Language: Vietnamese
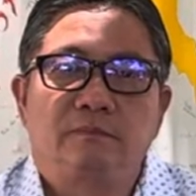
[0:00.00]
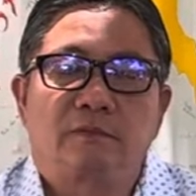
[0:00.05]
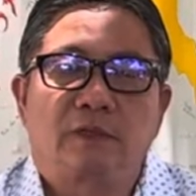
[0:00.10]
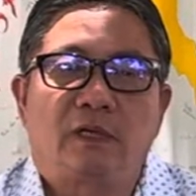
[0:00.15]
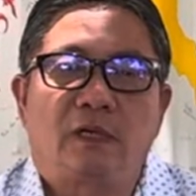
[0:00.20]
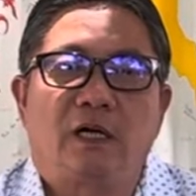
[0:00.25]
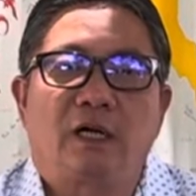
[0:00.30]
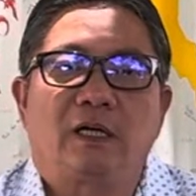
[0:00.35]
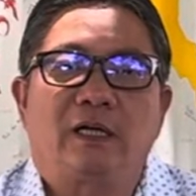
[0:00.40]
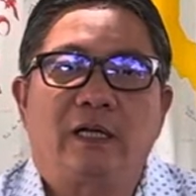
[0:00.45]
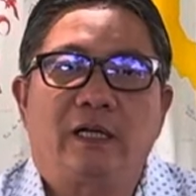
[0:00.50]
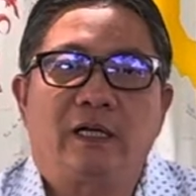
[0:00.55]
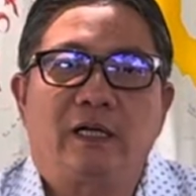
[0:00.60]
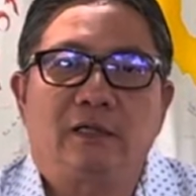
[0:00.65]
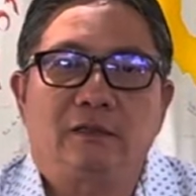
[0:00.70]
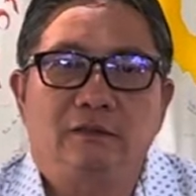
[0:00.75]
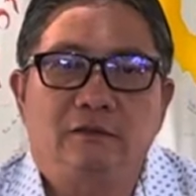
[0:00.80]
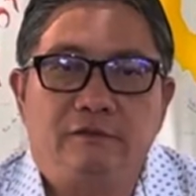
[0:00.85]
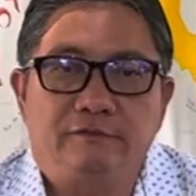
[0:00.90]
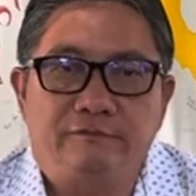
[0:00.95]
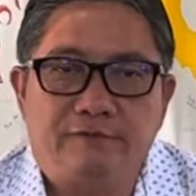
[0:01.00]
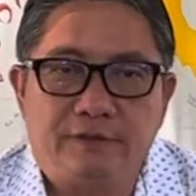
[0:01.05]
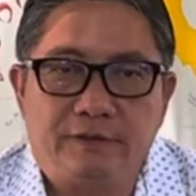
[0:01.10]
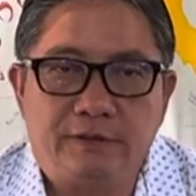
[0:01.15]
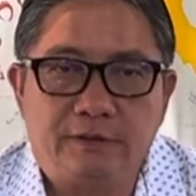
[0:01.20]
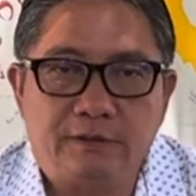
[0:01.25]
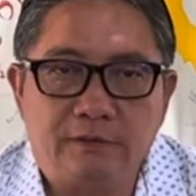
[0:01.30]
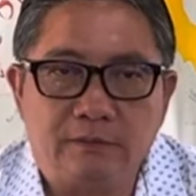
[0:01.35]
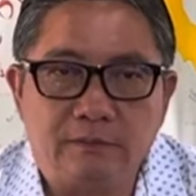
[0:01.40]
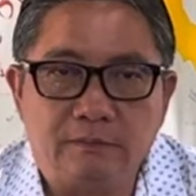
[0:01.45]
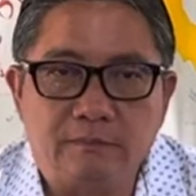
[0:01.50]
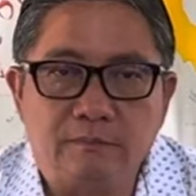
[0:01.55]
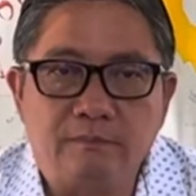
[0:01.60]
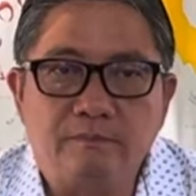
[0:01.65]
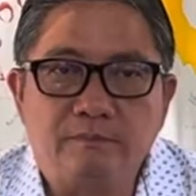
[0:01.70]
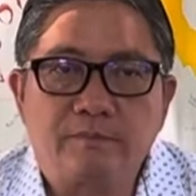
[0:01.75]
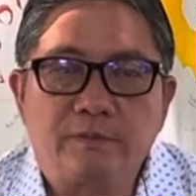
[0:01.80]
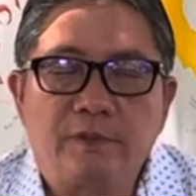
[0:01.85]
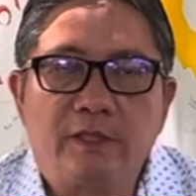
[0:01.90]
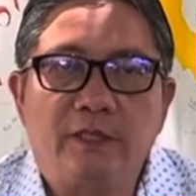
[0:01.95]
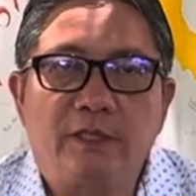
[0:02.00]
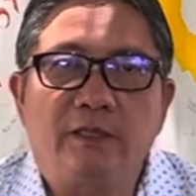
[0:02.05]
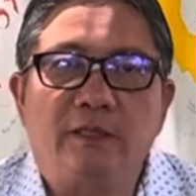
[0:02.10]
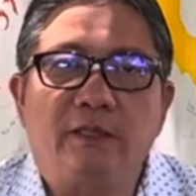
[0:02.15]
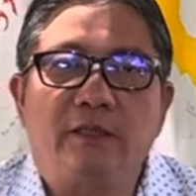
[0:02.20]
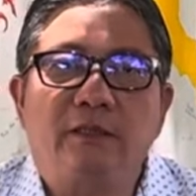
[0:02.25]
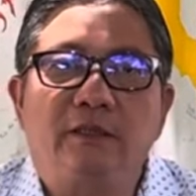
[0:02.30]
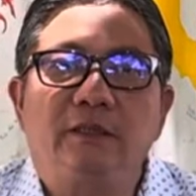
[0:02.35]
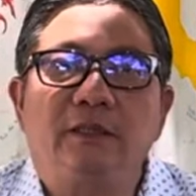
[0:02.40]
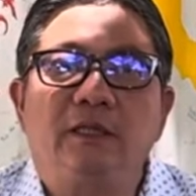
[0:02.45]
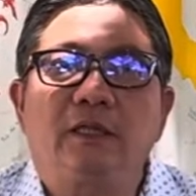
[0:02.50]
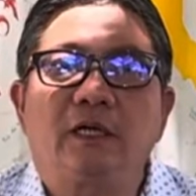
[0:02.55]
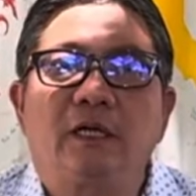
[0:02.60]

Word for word: con đã là người phi thường thì những đứa